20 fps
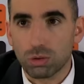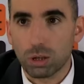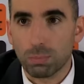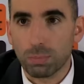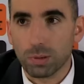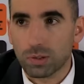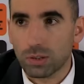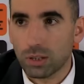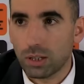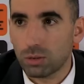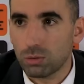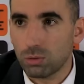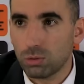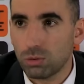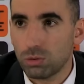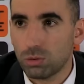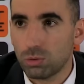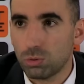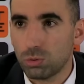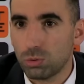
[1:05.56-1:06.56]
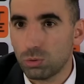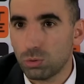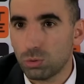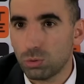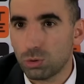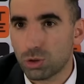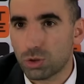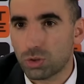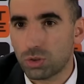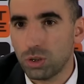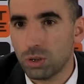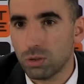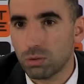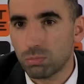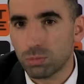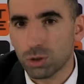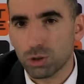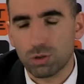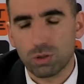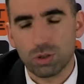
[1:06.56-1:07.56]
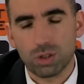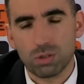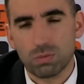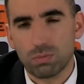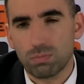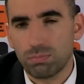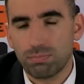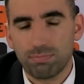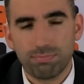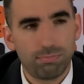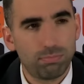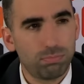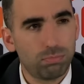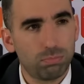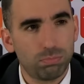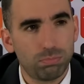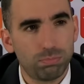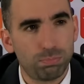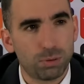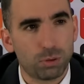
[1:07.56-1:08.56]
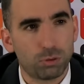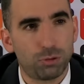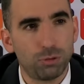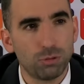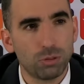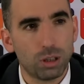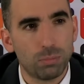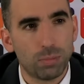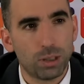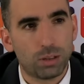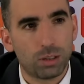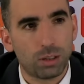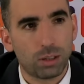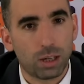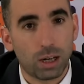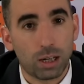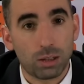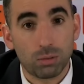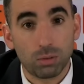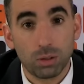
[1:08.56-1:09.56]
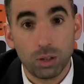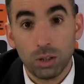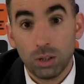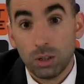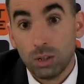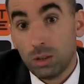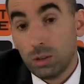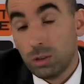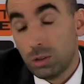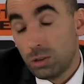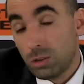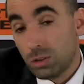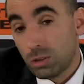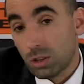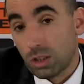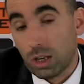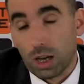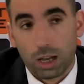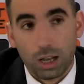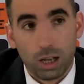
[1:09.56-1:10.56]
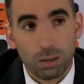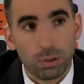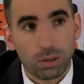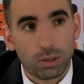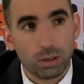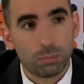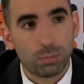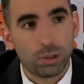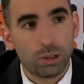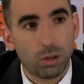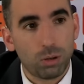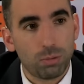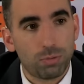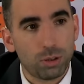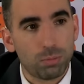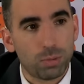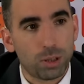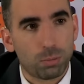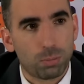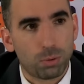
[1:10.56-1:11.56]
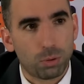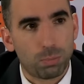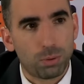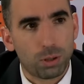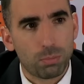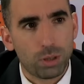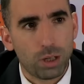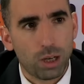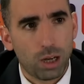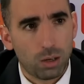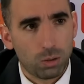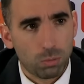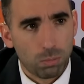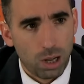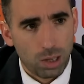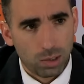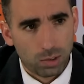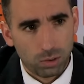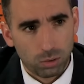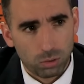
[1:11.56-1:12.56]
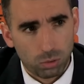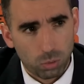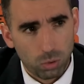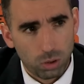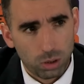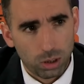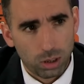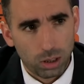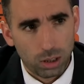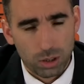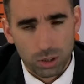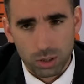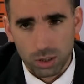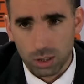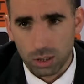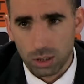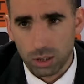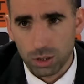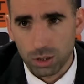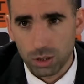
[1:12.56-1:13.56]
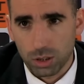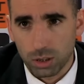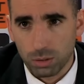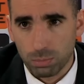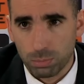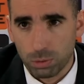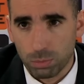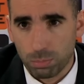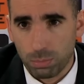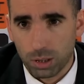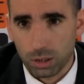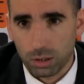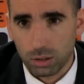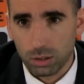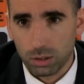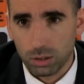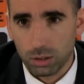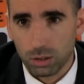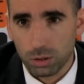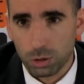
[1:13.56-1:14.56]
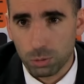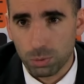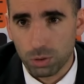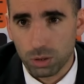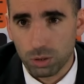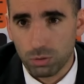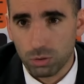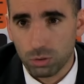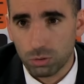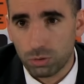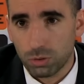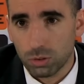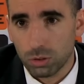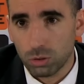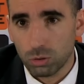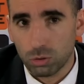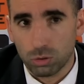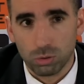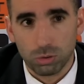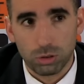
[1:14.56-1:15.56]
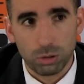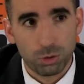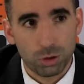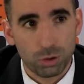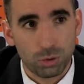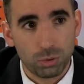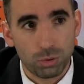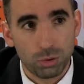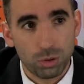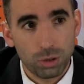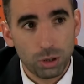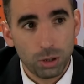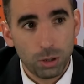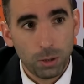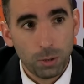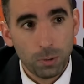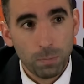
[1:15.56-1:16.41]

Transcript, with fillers: ultrapassar os cinco, mas profundamente ingrato. Que acaba também, obviamente, por premiar uma ação de qualidade estratégica por parte da Desportiva do Fundão nos últimos segundos.